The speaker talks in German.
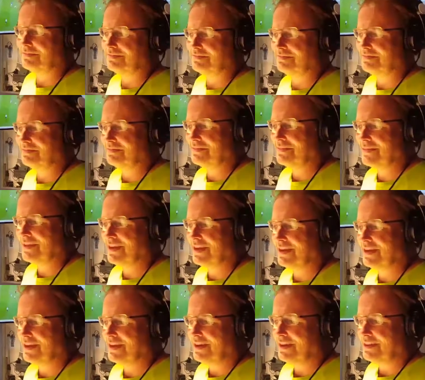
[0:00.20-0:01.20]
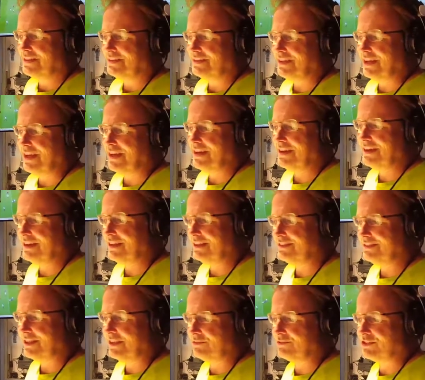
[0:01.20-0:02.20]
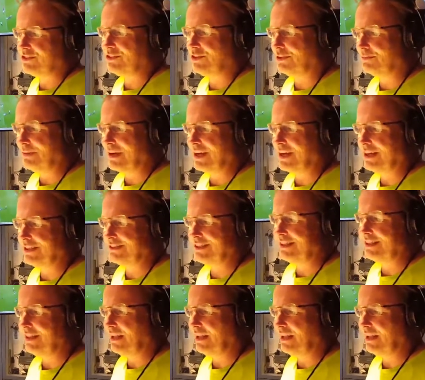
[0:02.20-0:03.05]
Jügelmann. Der erste FC Nürnberg hatte